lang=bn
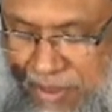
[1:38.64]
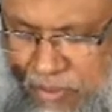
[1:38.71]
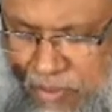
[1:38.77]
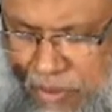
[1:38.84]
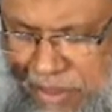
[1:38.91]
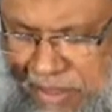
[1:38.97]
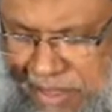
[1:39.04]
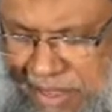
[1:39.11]

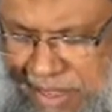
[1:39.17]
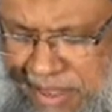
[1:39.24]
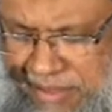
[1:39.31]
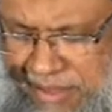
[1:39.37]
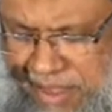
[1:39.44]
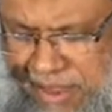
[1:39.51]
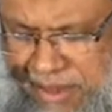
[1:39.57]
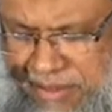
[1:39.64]
তুলে দিয়ে
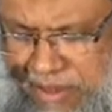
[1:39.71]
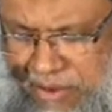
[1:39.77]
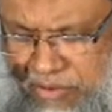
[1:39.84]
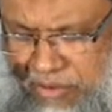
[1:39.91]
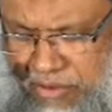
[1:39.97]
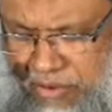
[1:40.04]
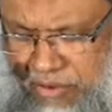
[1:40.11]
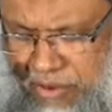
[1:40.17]
দেখলেন যে
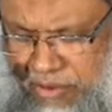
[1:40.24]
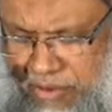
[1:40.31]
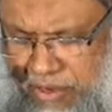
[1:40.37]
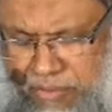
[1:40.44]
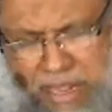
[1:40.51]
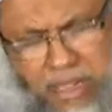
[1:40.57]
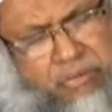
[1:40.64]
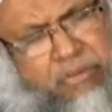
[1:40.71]
রসুল্লাহ
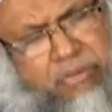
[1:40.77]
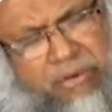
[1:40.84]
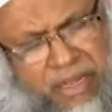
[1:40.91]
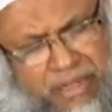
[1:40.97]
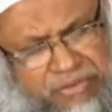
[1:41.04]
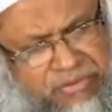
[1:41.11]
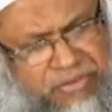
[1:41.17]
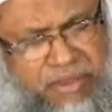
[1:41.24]
এত
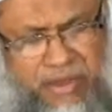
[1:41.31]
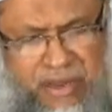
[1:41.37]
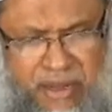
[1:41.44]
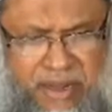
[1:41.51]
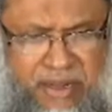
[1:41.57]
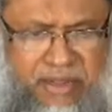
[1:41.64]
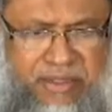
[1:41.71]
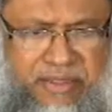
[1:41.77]
কাঁদছেন
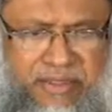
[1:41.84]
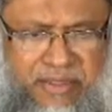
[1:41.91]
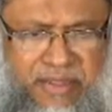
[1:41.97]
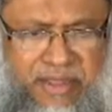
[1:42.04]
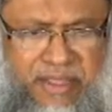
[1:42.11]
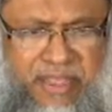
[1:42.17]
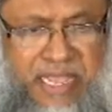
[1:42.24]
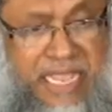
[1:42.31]
আল্লাহর কাছে
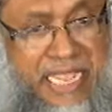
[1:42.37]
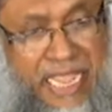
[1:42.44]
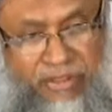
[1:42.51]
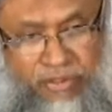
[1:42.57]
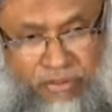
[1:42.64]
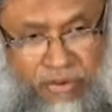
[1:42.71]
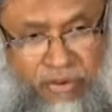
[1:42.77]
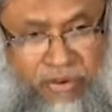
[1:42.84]

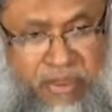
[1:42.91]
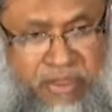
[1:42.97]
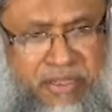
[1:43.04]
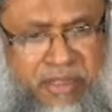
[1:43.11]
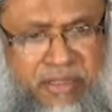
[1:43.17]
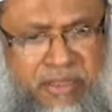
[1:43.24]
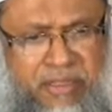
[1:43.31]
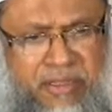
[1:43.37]
এত দরখাস্ত
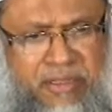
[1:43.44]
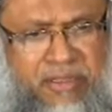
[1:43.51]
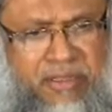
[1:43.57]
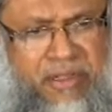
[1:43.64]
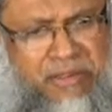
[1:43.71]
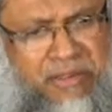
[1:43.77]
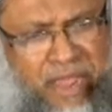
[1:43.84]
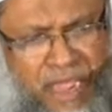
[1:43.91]
দিতে
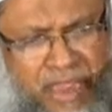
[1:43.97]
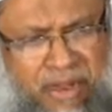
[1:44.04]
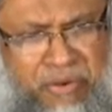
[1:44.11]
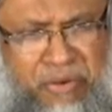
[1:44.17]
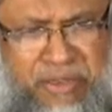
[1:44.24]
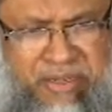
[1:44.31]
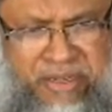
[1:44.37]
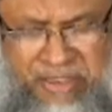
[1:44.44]
দিতে টায়ার্ড
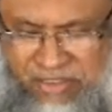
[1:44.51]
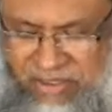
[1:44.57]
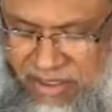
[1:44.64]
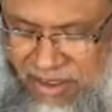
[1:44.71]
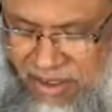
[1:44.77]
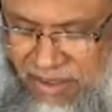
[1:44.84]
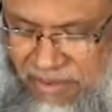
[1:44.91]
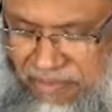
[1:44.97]
হয়ে
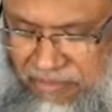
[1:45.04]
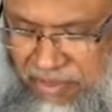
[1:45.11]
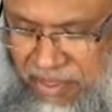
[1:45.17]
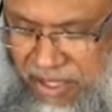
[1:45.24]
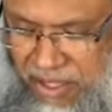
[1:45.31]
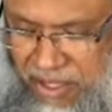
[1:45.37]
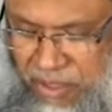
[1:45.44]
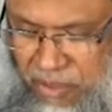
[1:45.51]
যাচ্ছেন
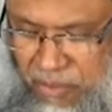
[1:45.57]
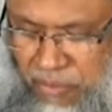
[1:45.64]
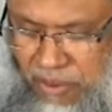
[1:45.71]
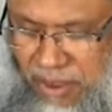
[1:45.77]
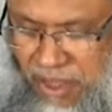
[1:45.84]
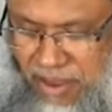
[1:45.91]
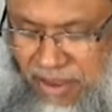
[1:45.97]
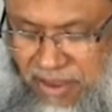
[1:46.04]

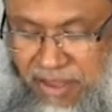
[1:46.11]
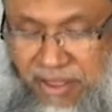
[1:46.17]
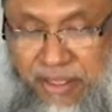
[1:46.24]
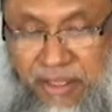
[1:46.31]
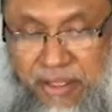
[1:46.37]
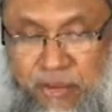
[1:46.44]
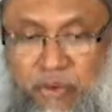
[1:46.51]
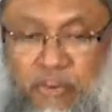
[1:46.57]
ওনার
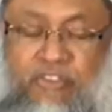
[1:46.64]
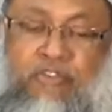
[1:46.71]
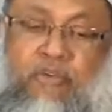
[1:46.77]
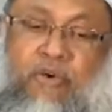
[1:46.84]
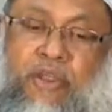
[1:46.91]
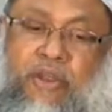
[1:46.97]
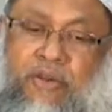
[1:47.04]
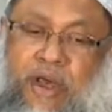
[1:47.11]
কষ্ট
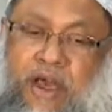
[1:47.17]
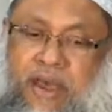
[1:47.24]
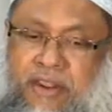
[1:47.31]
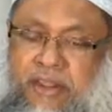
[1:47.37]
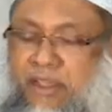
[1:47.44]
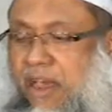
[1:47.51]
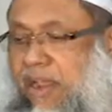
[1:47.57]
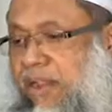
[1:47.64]
হয়ে গেল
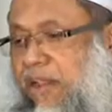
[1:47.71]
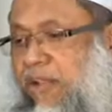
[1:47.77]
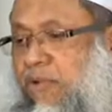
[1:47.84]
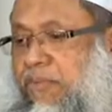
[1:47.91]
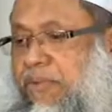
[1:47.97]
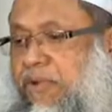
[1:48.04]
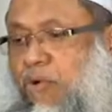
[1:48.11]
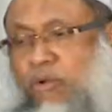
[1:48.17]
আহারে আল্লাহ
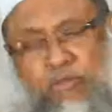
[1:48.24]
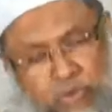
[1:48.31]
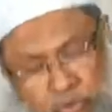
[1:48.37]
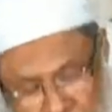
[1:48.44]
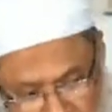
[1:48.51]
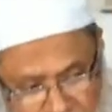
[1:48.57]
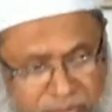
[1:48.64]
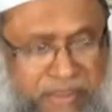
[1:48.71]
নবী কত
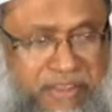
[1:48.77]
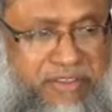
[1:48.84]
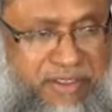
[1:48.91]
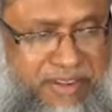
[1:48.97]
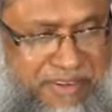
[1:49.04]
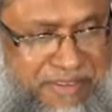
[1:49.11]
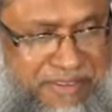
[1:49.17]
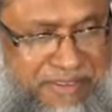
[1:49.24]
কষ্ট পাচ্ছেন